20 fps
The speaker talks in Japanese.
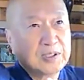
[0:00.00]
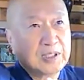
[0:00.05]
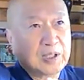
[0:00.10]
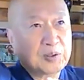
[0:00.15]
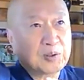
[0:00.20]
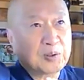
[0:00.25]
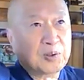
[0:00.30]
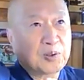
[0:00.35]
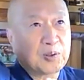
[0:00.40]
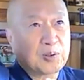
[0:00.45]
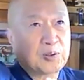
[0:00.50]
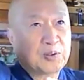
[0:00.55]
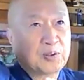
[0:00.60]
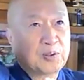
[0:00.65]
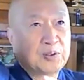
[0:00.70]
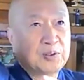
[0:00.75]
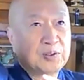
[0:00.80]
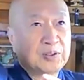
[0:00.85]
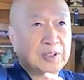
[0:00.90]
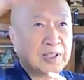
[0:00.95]
あの、
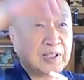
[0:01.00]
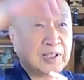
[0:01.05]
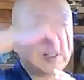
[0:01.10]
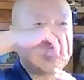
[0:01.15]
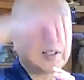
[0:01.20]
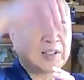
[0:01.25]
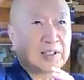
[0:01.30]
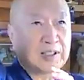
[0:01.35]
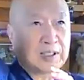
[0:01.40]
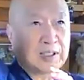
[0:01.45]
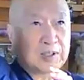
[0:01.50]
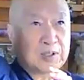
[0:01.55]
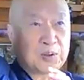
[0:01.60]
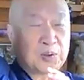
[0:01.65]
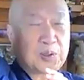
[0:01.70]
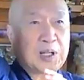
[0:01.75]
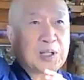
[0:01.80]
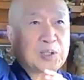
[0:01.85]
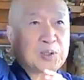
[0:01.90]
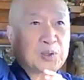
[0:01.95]
ね、
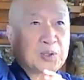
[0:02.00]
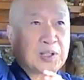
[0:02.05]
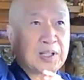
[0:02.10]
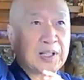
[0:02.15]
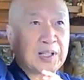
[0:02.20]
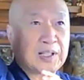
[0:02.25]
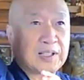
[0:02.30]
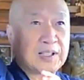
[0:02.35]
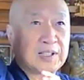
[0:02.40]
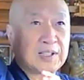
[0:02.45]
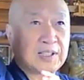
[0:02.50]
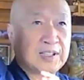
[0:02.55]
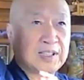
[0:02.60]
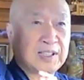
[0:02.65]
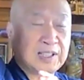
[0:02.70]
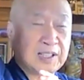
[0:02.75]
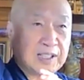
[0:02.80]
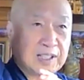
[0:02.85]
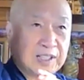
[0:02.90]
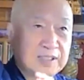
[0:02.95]
ロケットで
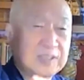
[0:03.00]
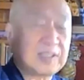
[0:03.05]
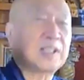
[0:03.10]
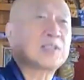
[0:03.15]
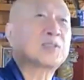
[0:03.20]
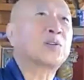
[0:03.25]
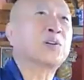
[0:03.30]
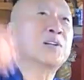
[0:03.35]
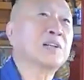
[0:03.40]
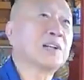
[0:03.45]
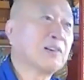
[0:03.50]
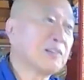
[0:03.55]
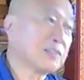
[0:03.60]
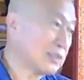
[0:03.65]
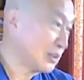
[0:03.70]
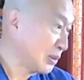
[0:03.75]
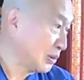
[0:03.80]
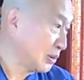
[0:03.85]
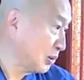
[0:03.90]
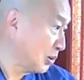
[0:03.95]
行った人なんかは
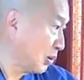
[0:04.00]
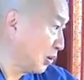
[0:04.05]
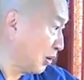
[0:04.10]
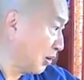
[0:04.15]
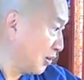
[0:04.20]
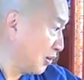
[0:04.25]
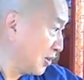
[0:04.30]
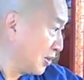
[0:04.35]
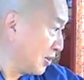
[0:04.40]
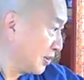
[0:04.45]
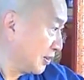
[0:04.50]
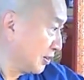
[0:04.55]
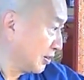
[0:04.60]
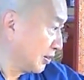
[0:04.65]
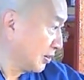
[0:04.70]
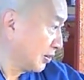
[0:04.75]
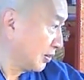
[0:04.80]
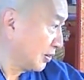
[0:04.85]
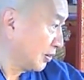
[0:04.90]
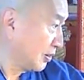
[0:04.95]
地球を、
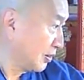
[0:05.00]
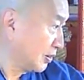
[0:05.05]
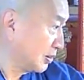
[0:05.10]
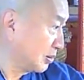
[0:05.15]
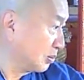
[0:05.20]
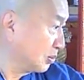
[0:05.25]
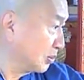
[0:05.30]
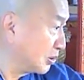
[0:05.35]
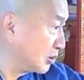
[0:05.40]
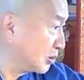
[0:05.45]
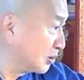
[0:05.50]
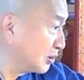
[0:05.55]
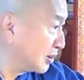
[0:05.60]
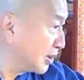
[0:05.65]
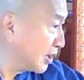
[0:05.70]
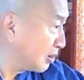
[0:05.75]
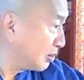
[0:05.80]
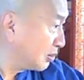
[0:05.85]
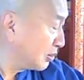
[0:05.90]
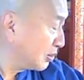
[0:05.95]
自分の住ん
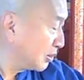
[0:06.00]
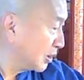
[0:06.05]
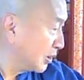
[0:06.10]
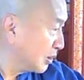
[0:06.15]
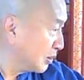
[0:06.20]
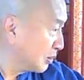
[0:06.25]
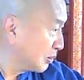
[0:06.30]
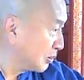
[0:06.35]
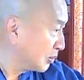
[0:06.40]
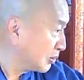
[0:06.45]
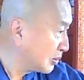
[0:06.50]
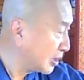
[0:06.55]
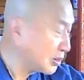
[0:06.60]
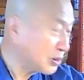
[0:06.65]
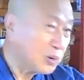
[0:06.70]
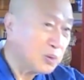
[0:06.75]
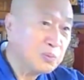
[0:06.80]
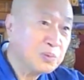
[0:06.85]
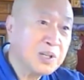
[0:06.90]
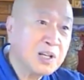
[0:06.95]
でいるふるさ
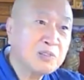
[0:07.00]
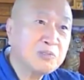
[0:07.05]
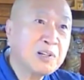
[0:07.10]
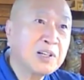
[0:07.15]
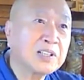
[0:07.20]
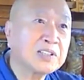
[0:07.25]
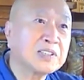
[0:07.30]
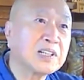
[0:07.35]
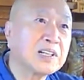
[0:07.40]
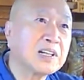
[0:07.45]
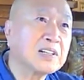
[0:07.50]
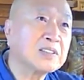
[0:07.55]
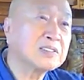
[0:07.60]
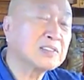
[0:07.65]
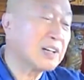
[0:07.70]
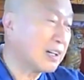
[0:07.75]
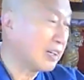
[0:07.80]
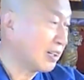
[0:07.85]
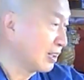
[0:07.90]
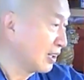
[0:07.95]
とを見えるわけじゃないです
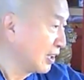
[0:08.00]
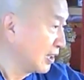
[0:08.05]
か。